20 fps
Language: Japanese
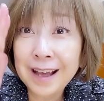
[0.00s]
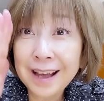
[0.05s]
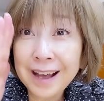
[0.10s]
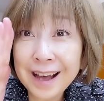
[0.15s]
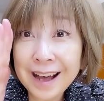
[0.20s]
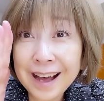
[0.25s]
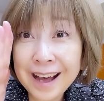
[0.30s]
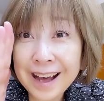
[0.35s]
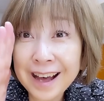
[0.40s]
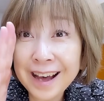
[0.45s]

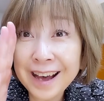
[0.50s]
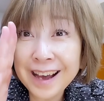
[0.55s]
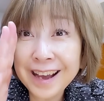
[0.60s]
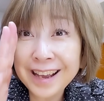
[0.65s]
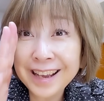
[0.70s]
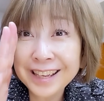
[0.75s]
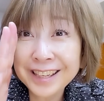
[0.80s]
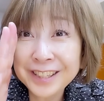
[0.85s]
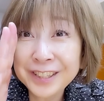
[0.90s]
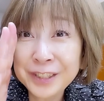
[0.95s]
は
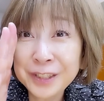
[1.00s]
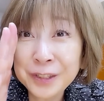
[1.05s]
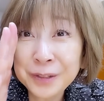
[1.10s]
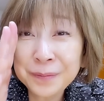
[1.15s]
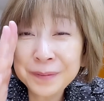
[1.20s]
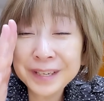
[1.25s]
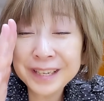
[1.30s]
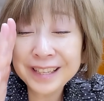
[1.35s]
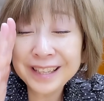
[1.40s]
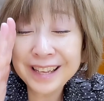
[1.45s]
い、
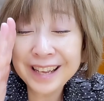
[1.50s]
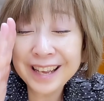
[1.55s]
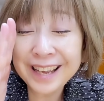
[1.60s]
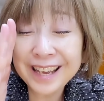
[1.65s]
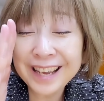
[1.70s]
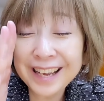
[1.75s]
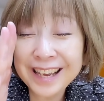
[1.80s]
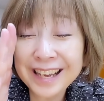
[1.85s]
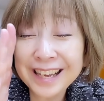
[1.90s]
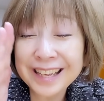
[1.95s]
クーミン
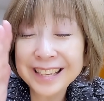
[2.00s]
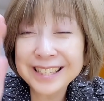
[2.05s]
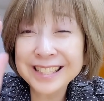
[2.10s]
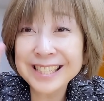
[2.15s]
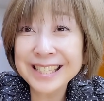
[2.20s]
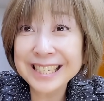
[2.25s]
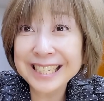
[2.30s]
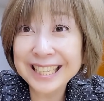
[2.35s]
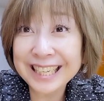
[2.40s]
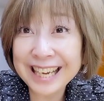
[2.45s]
で
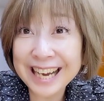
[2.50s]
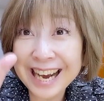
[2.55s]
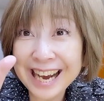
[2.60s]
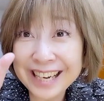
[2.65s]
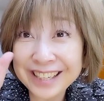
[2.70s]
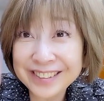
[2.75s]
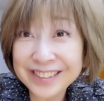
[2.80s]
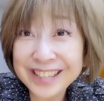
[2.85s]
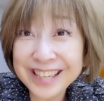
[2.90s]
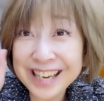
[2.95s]
す。
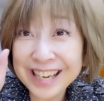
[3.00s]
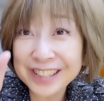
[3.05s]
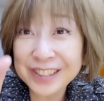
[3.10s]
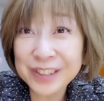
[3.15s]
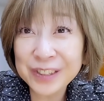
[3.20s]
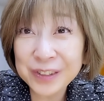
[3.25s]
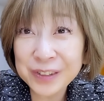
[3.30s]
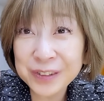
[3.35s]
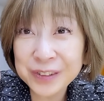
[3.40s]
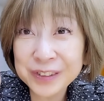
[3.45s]
楽屋
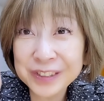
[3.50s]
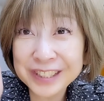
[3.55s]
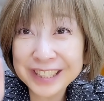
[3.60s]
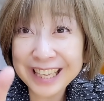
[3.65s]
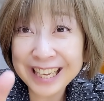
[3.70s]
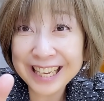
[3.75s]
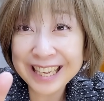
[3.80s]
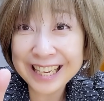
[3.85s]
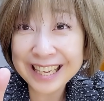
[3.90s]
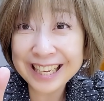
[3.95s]
トーク
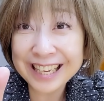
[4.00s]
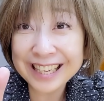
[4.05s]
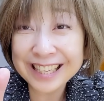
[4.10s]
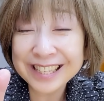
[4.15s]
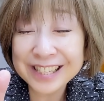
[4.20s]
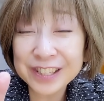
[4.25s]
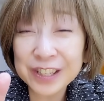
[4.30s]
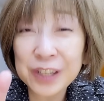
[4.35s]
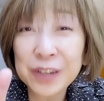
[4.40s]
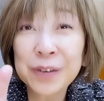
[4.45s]
で
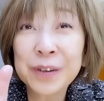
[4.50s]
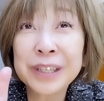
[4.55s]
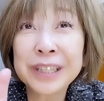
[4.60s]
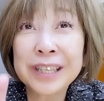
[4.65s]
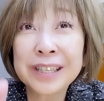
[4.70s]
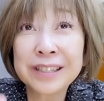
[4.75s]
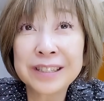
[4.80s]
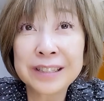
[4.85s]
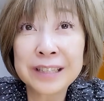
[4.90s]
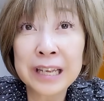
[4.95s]
す。今日は
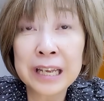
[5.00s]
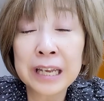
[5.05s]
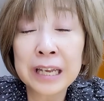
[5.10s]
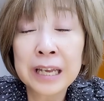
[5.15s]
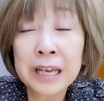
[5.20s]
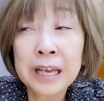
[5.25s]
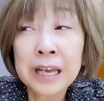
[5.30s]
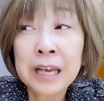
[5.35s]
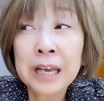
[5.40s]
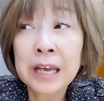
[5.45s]
ですね、
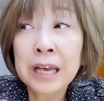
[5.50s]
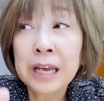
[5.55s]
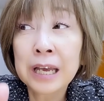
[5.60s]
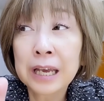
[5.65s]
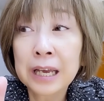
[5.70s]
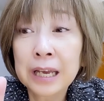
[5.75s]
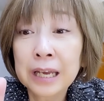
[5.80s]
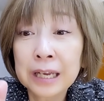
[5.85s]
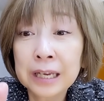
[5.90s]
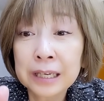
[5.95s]

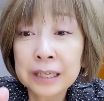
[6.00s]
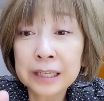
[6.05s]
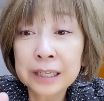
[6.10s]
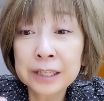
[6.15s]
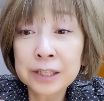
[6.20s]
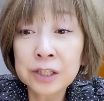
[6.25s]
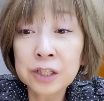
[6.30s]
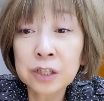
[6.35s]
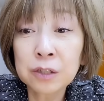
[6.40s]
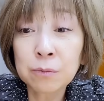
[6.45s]
い
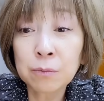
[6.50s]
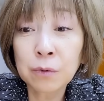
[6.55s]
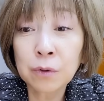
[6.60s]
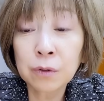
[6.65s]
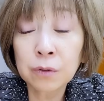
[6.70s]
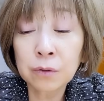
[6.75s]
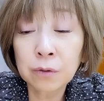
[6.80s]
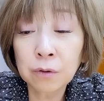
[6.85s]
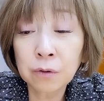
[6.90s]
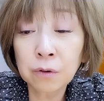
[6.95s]
つ
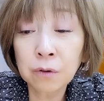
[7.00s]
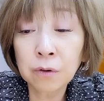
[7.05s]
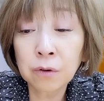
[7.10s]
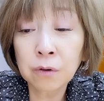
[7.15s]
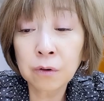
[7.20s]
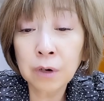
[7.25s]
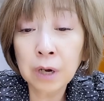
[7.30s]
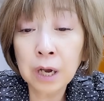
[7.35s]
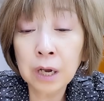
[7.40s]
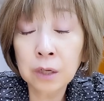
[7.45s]
も
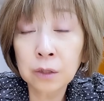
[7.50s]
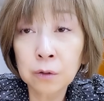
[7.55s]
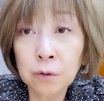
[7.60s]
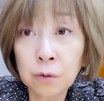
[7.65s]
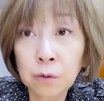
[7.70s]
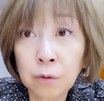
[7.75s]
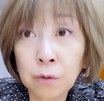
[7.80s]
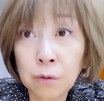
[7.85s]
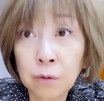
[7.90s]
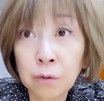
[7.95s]

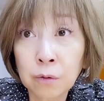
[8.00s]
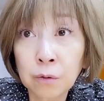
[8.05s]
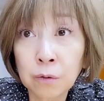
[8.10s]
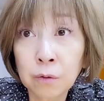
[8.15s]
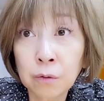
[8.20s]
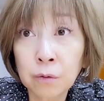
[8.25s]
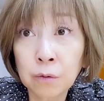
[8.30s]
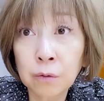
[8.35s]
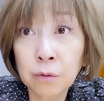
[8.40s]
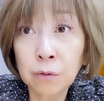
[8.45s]

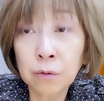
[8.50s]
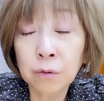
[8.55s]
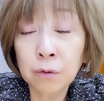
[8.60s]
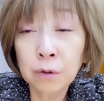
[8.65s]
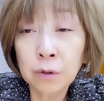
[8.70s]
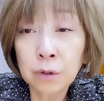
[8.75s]
の、